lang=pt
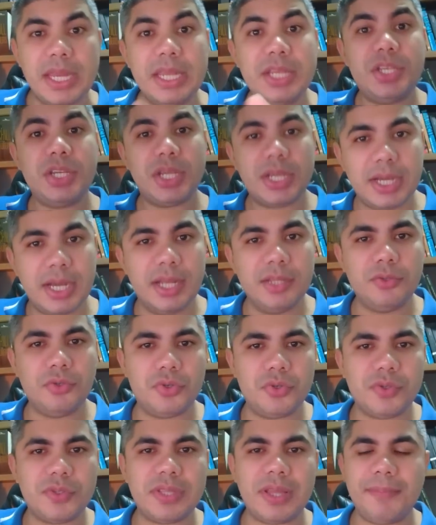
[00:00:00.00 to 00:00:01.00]
criticando
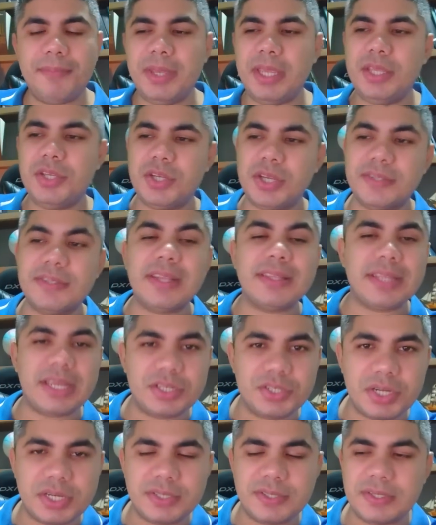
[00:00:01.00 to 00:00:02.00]
justamente essa
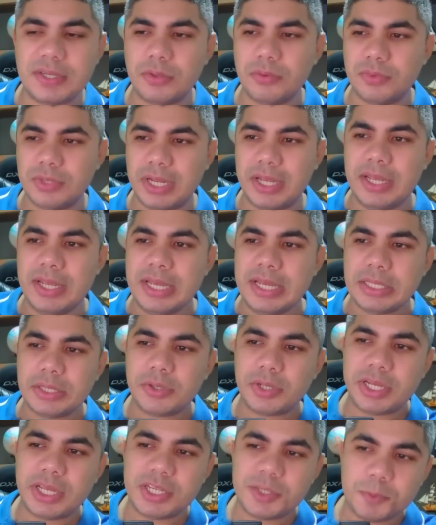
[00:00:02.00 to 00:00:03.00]
taxação, né?
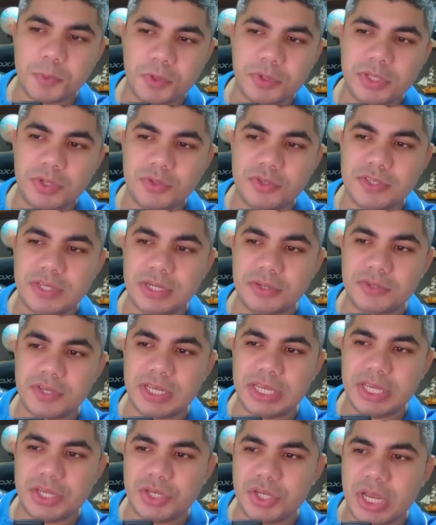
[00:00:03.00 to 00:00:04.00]
Então ela respondeu dizendo o
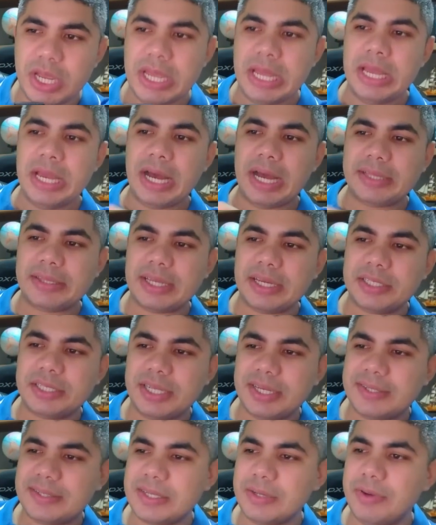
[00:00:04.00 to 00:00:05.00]
seguinte: a
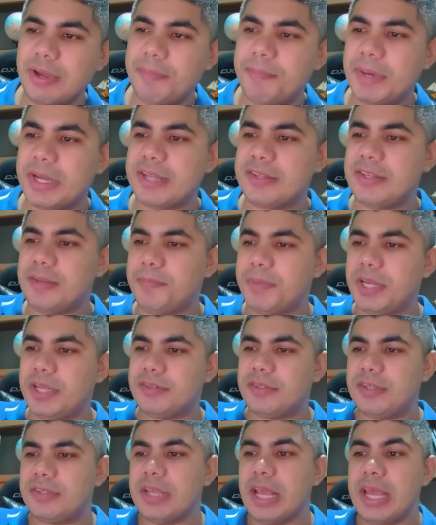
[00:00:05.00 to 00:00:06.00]
taxação é para as
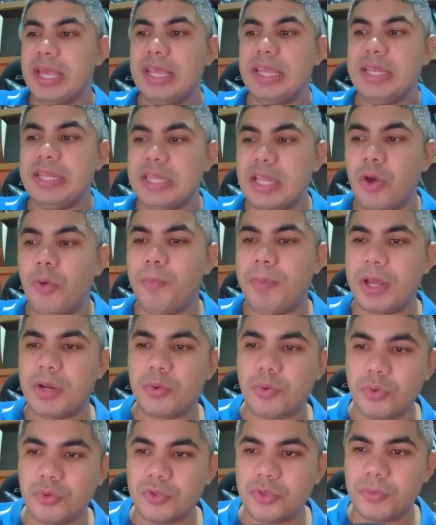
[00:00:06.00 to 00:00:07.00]
empresas e não
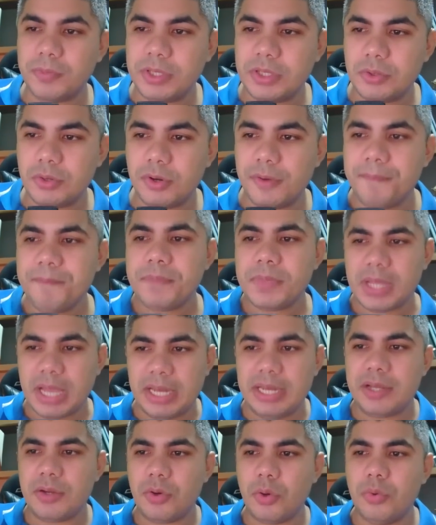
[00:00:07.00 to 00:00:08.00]
para o consumidor,
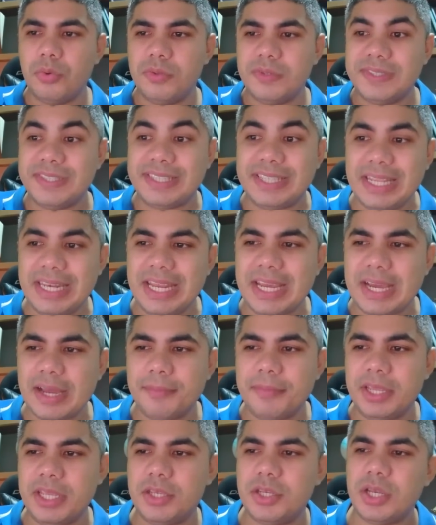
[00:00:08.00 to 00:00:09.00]
alegou
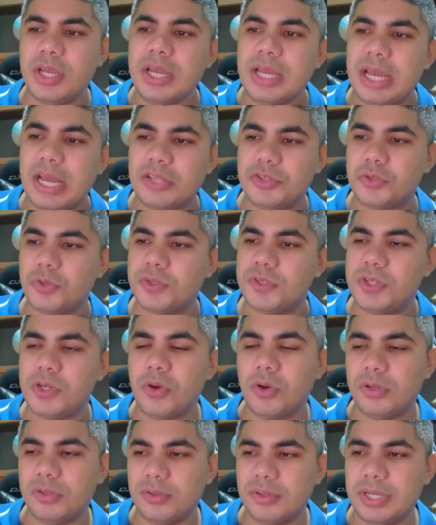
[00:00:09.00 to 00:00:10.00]
cinicamente a
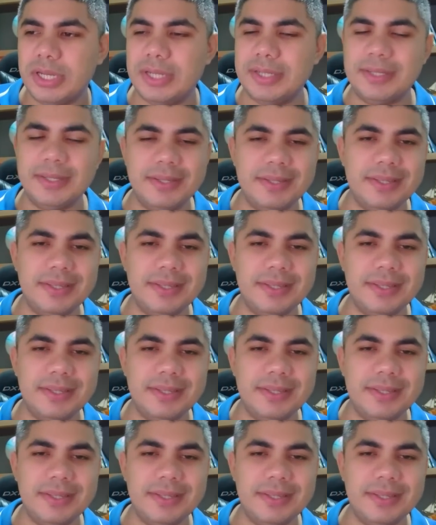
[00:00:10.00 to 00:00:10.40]
socióloga.